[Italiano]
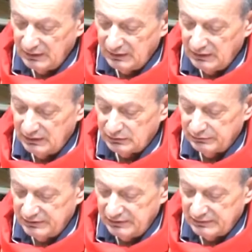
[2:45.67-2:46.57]
Ecco,
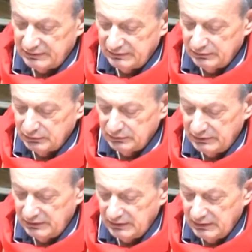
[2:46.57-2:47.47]
vedete, i
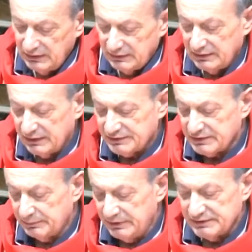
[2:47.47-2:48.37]
doni della
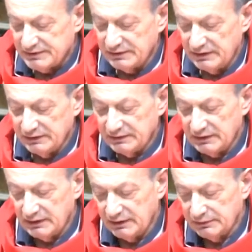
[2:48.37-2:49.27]
sapienza e
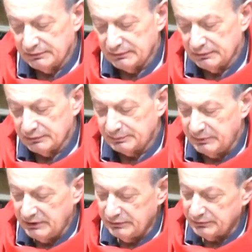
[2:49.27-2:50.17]
dell'intelletto, lo
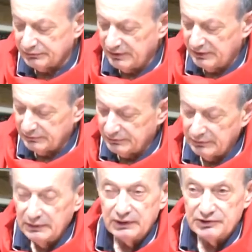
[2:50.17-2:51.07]
Spirito Santo
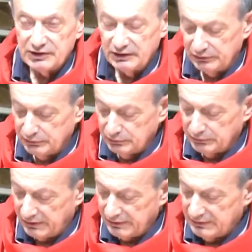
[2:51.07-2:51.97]
ce li dona
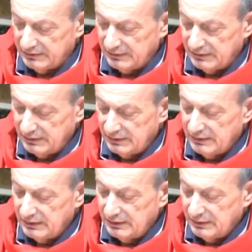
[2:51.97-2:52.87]

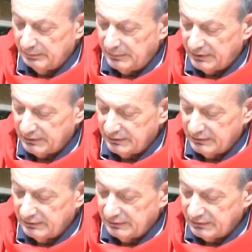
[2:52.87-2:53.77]

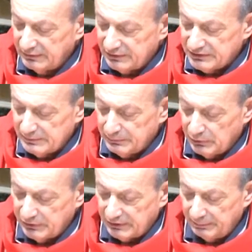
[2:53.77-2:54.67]
per renderci poi
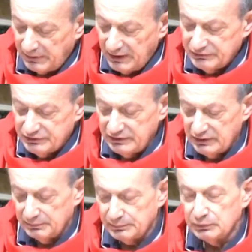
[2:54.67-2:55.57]
capaci
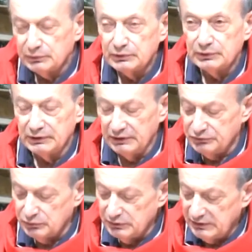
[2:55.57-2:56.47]
appunto di
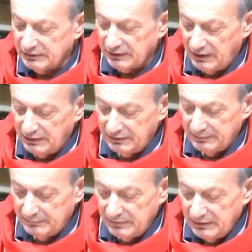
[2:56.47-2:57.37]
giudicare
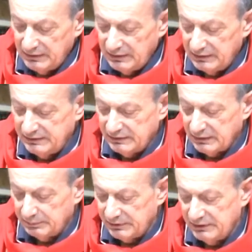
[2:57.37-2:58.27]
e di
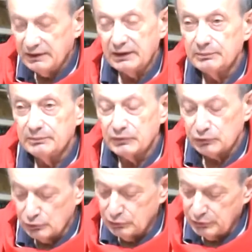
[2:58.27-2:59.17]
capire
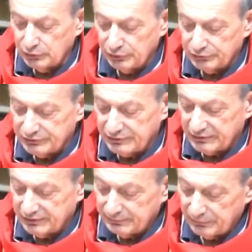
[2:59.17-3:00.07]
sotto nostra
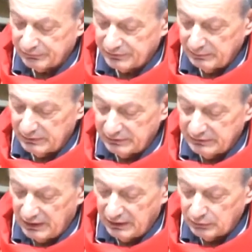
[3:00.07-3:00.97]

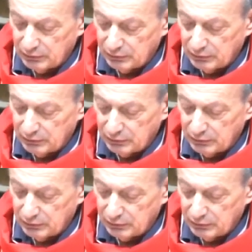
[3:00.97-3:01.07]
responsabilità, col